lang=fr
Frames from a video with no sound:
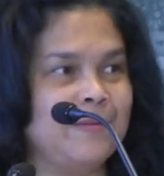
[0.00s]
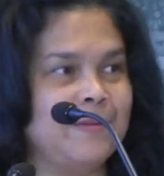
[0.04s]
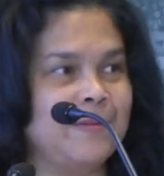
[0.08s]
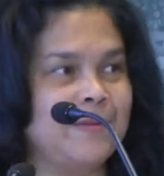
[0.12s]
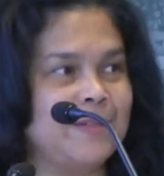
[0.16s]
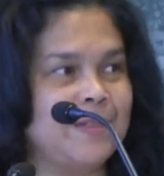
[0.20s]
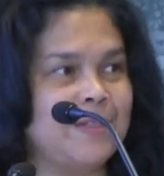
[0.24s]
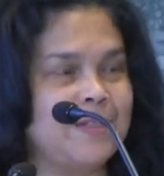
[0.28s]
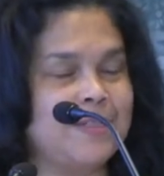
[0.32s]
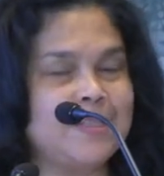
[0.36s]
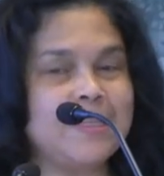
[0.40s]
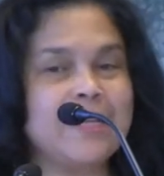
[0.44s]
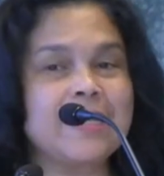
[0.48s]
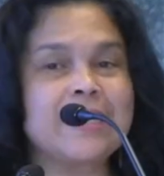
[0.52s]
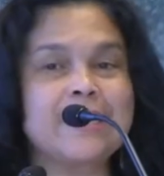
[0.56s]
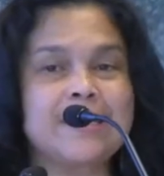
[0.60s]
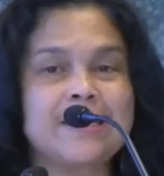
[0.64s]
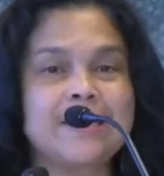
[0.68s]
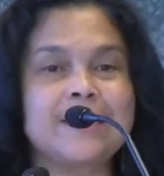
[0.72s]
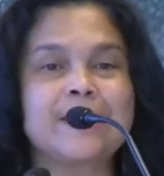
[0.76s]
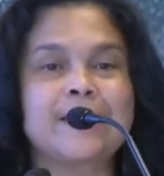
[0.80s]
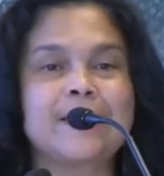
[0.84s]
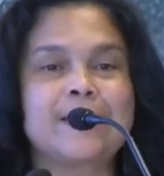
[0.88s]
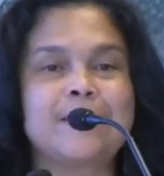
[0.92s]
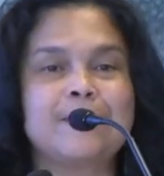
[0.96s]
C'est ça qui est
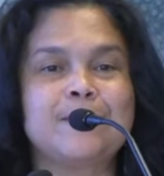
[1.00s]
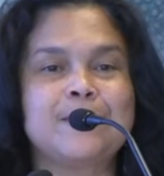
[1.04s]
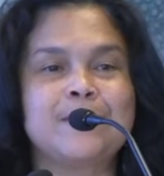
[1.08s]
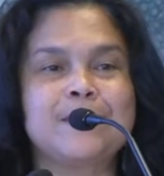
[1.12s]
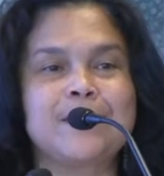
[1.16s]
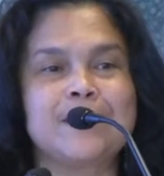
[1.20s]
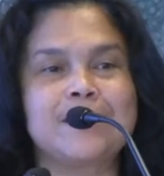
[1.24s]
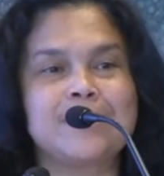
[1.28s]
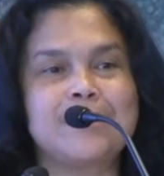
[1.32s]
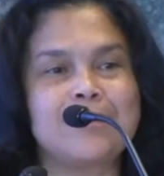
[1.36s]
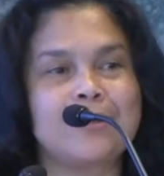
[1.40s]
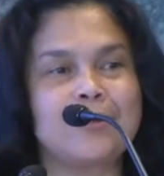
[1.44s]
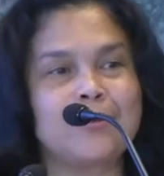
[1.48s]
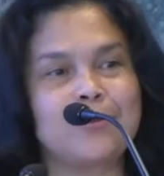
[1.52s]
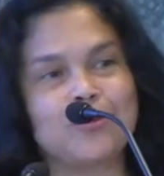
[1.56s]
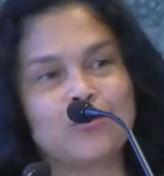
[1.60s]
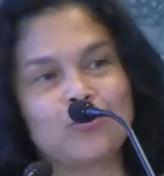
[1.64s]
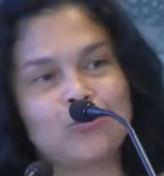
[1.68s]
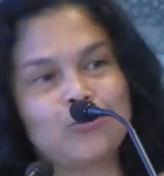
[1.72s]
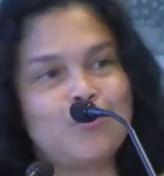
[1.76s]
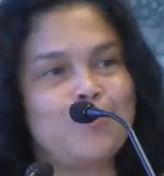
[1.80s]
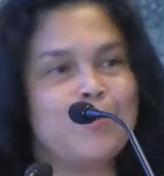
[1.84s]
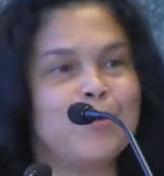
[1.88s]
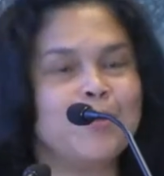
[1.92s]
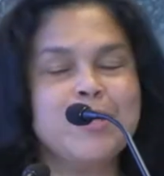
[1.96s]
terrible, c'est-à-dire que
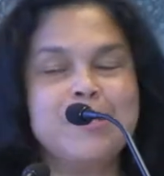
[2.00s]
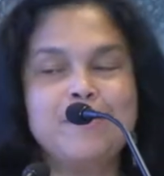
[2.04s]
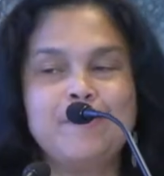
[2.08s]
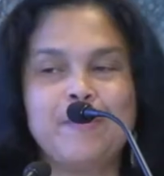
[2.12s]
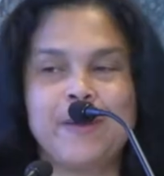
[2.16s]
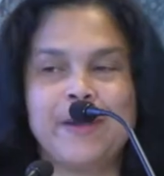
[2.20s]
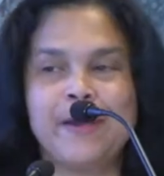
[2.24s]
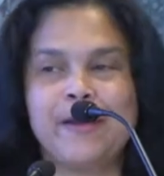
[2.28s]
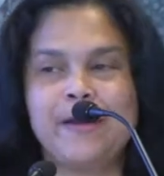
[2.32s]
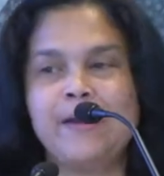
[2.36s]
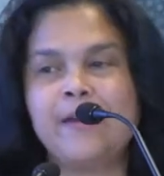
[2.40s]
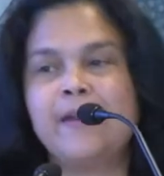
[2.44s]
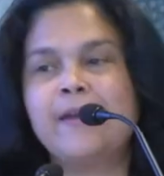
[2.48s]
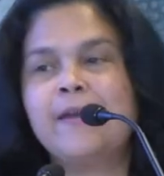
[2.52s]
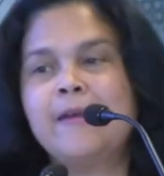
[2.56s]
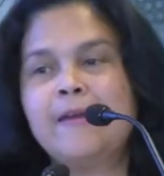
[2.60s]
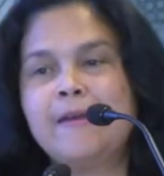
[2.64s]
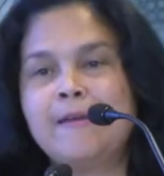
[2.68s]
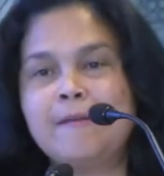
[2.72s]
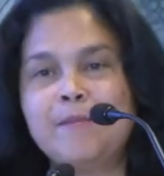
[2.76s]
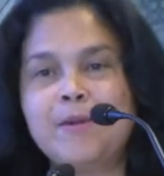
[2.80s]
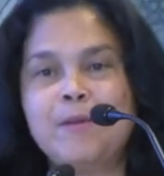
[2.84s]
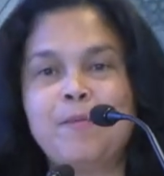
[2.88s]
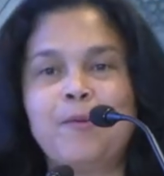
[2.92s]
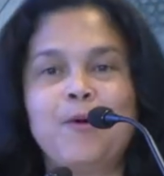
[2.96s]
tout le monde perd,
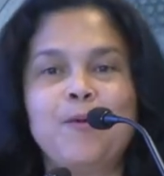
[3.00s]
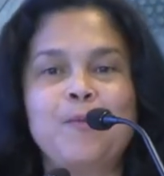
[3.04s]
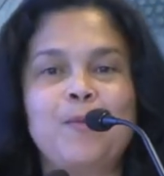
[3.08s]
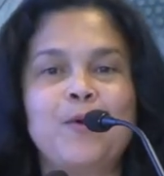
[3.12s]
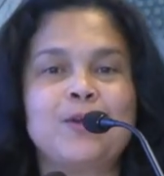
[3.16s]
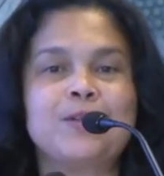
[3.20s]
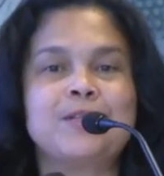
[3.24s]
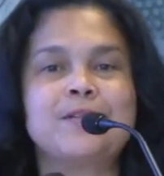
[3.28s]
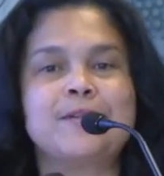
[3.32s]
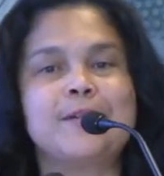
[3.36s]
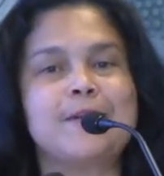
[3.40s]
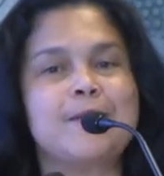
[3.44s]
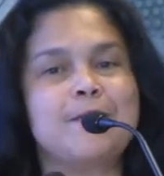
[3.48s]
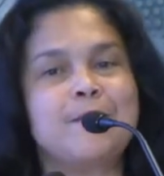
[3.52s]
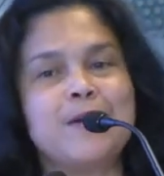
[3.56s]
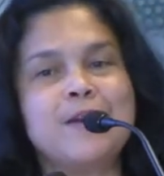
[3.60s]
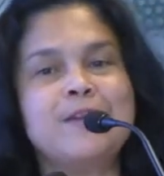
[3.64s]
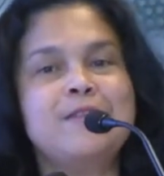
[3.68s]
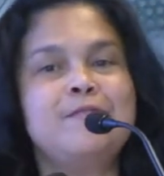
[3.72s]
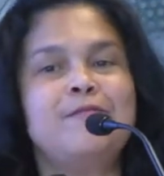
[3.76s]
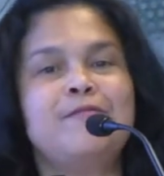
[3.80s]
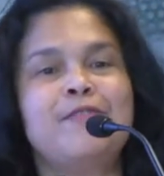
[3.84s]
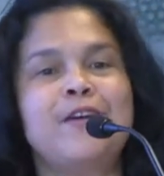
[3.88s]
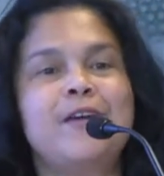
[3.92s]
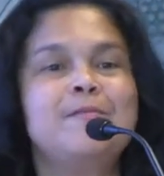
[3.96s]
mais proportionnellement,
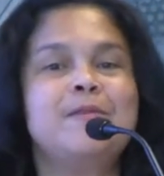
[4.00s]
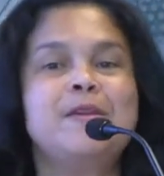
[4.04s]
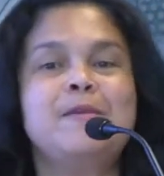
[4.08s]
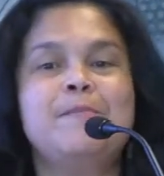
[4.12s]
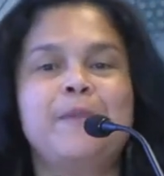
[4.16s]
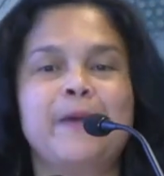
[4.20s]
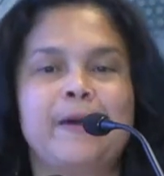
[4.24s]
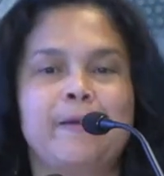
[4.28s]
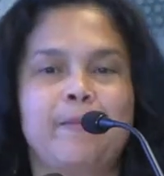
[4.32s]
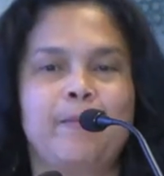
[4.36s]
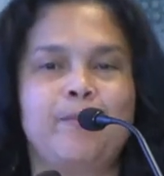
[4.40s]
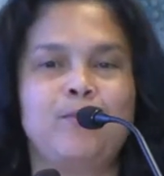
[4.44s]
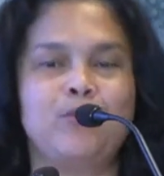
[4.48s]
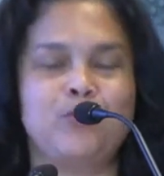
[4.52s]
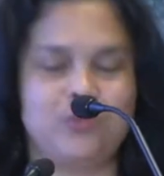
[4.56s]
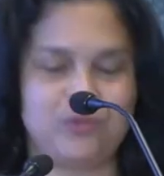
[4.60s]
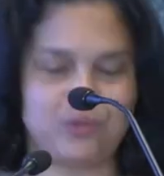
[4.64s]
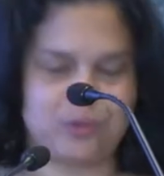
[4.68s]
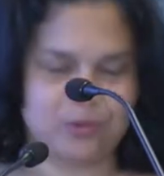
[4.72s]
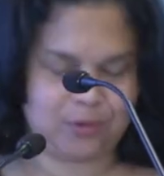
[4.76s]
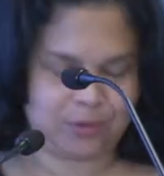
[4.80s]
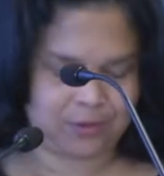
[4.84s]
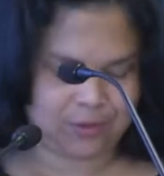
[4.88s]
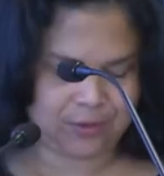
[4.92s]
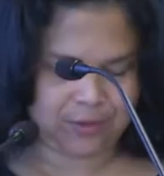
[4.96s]
les femmes y perdent
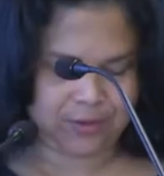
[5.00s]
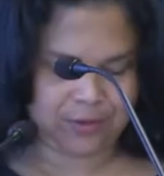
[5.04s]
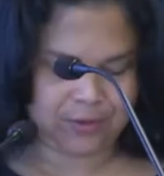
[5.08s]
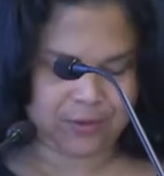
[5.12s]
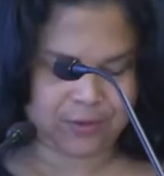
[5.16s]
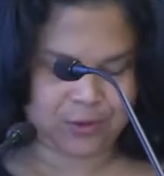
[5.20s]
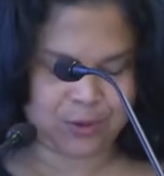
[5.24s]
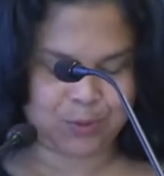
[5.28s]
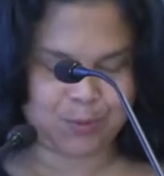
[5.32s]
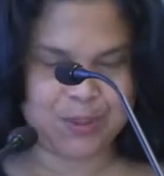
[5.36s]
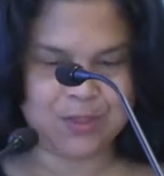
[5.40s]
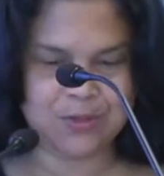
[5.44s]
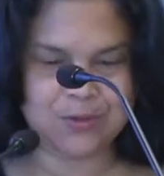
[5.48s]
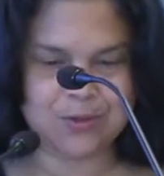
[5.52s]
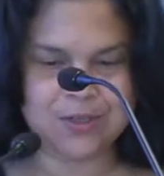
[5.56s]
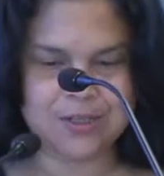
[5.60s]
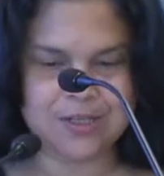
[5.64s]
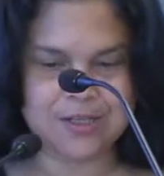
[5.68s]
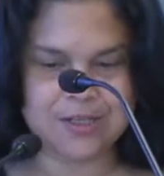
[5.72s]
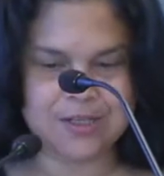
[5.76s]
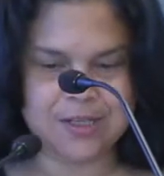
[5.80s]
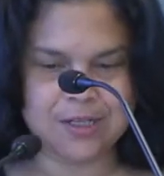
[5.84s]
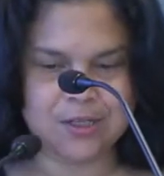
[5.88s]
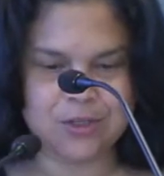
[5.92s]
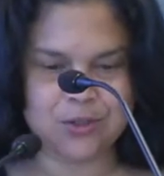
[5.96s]
plus. Donc je pense que
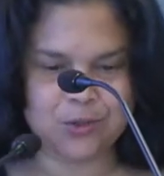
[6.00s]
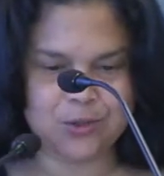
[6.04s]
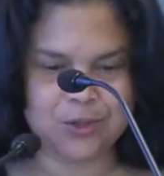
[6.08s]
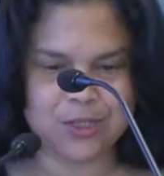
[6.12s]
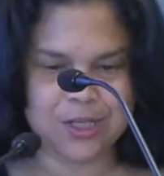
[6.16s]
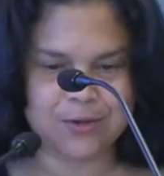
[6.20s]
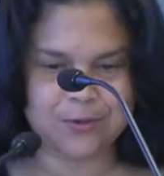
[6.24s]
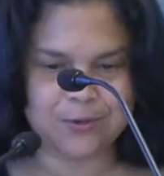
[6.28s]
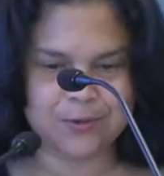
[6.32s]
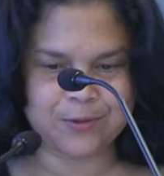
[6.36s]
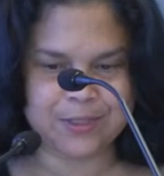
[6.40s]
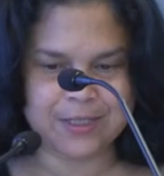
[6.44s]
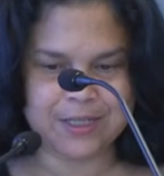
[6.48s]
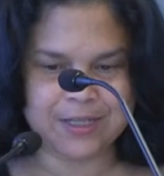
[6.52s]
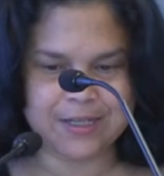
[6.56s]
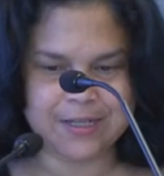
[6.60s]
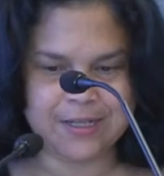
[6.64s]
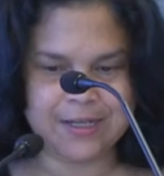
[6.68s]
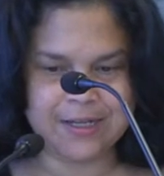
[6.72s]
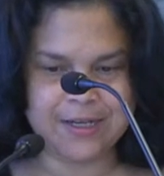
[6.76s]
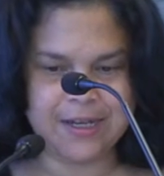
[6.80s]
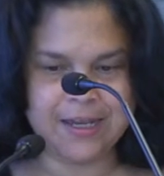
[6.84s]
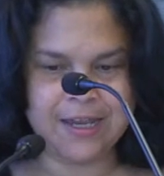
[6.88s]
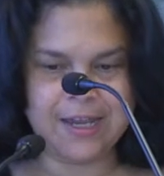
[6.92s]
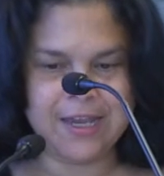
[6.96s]
c'était une chose à
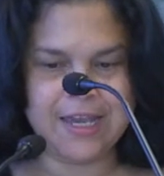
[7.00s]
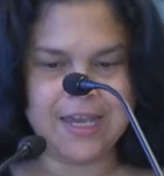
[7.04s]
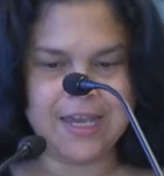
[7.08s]
constater.